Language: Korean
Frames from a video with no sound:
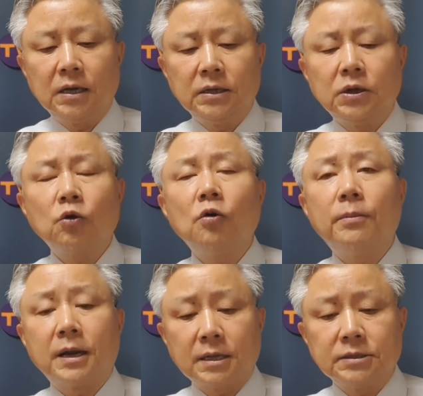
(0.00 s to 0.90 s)
이라고
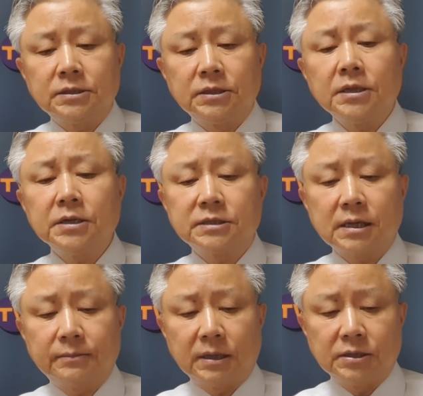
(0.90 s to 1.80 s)
말한 지
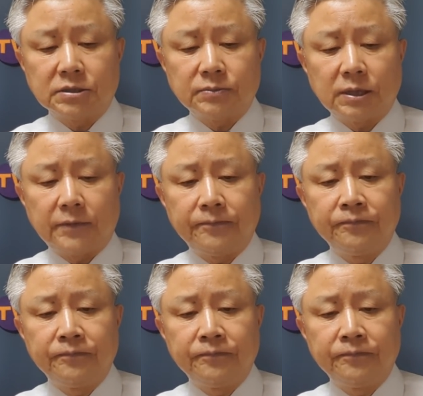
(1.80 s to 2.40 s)
8시간 만이었습니다.